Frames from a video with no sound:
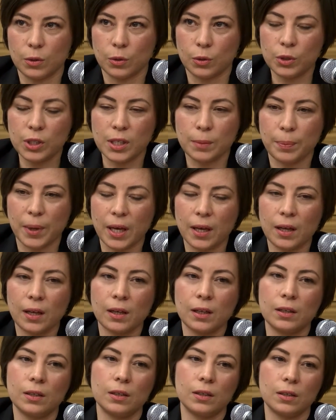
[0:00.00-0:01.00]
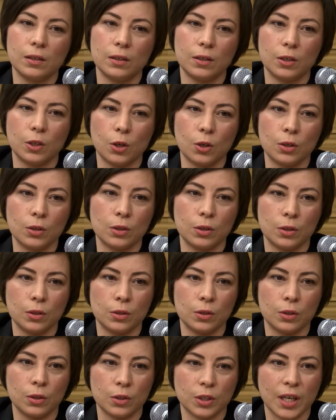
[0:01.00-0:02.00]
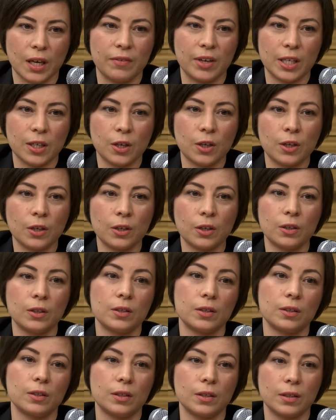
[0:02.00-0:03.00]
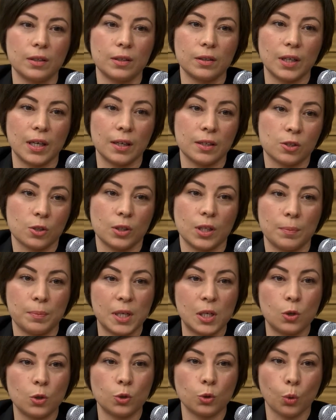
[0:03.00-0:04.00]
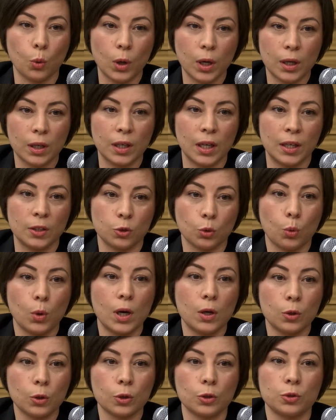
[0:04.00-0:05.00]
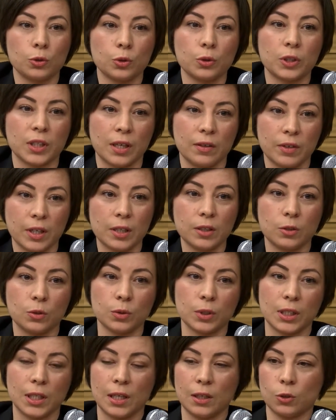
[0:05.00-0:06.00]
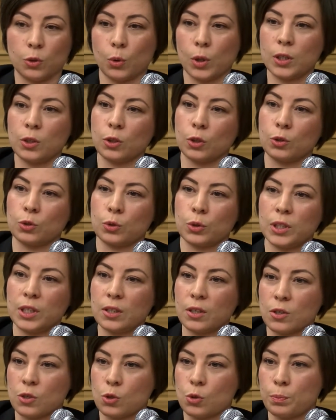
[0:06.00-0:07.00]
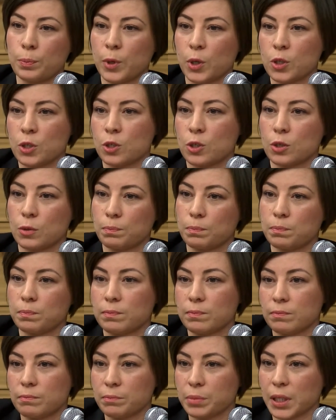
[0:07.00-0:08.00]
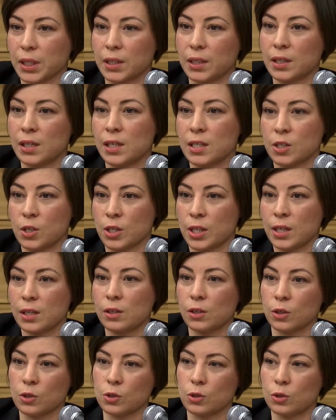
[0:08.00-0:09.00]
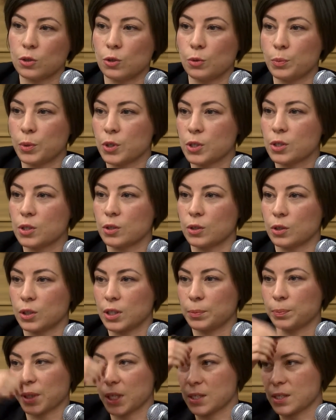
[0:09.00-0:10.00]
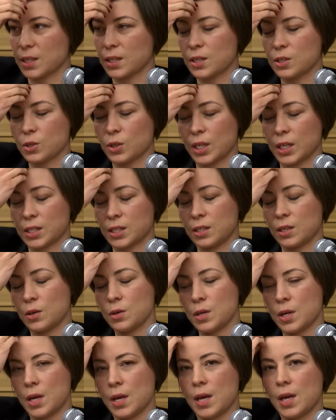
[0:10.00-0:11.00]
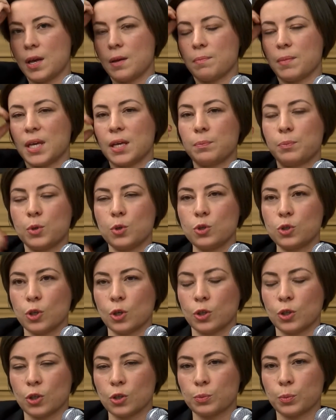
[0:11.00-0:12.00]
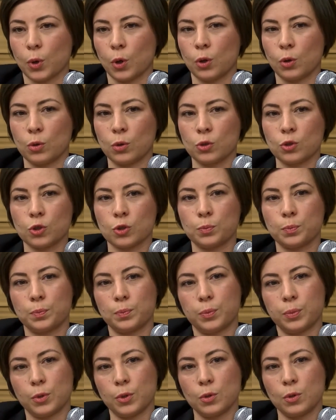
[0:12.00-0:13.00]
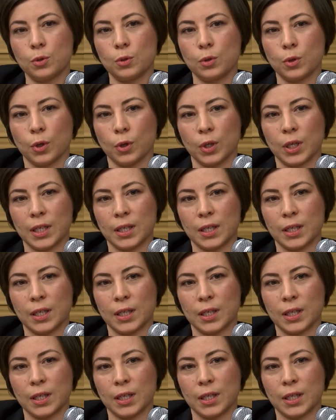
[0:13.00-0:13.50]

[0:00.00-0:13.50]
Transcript: au départ, le, travailleur a ce qu'on appelle le droit, un droit au retour au travail, donc il a le droit de retourner dans son poste pré-lésionnel, dans le poste euh, qui précédait son accident, mais plus le temps se prolonge, plus euh,